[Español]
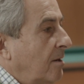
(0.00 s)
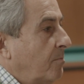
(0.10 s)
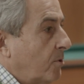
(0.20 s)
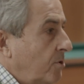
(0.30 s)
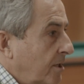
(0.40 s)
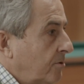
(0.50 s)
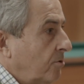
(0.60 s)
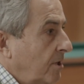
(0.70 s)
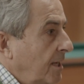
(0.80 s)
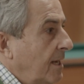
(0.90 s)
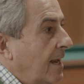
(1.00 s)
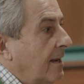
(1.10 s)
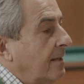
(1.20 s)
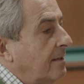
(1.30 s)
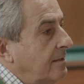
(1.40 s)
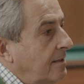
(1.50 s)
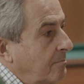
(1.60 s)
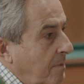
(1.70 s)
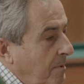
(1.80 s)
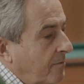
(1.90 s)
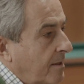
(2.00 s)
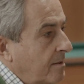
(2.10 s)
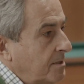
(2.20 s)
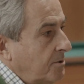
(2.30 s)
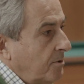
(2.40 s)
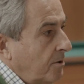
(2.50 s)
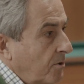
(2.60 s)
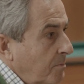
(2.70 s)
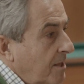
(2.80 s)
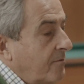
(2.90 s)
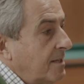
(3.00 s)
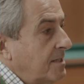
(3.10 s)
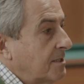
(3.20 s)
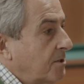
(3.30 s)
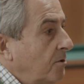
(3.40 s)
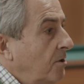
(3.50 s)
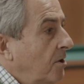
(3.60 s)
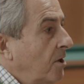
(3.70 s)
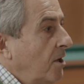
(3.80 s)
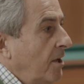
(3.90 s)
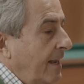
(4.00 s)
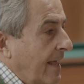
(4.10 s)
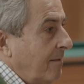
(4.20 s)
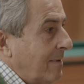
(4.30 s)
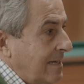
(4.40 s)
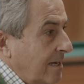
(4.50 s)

del proyecto original del Papa Francisco de Economía de Francesco, nada más